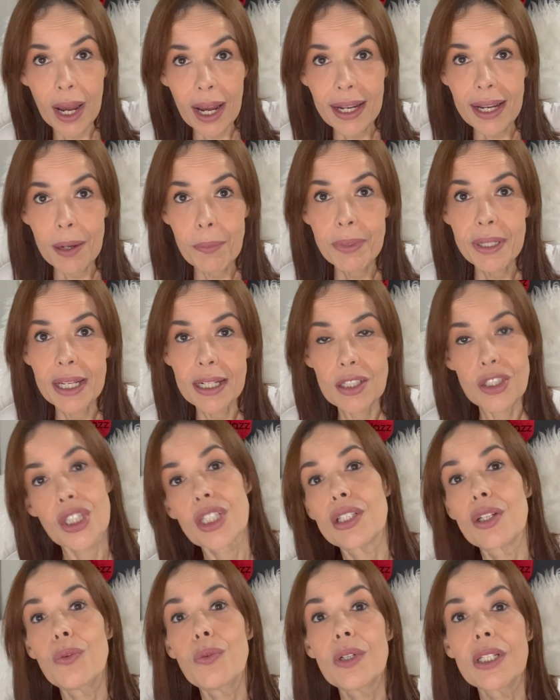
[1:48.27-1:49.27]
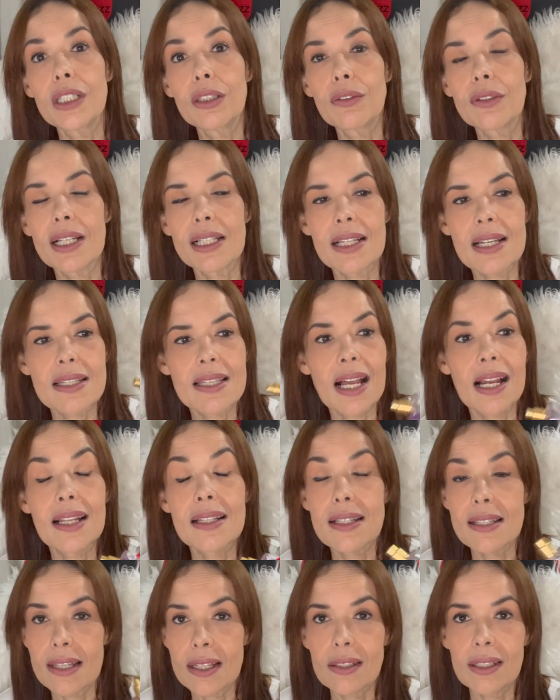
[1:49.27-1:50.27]
a Gabriela já deu um grito lá da sala
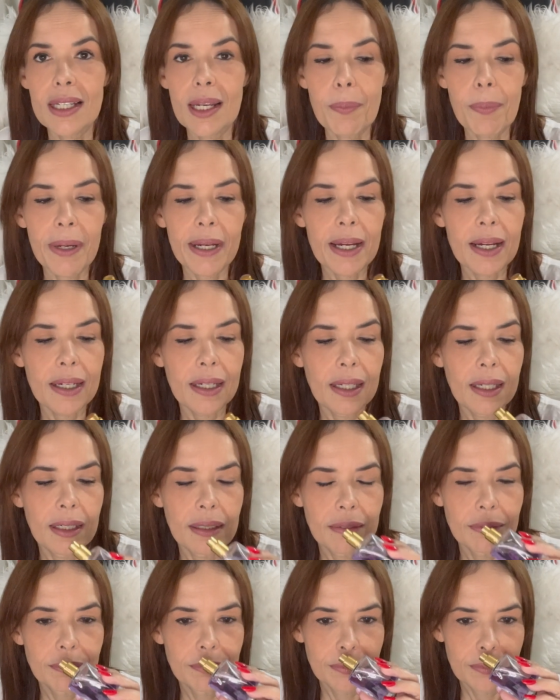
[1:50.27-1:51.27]
dizendo que ia pegar ele.